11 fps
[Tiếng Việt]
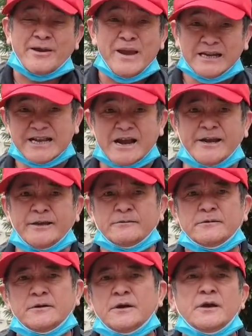phải biết rằng ấy
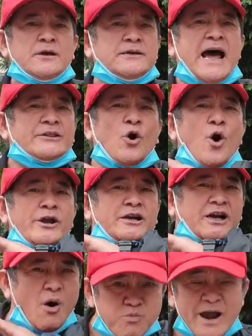là tôi
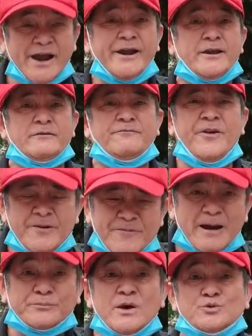không hề vi
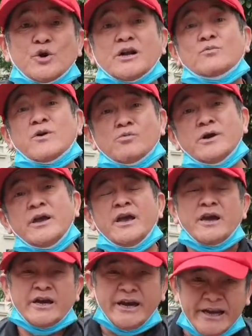phạm tiêu chuẩn cộng đồng
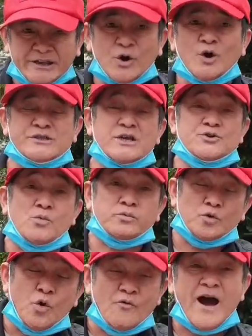khi tôi sử dụng
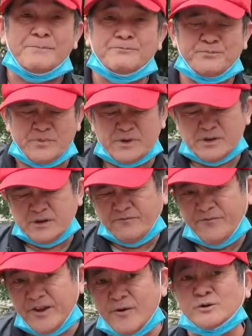thủ pháp
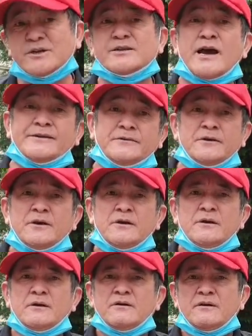ví von so sánh
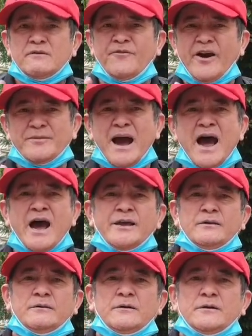vậy mà ấy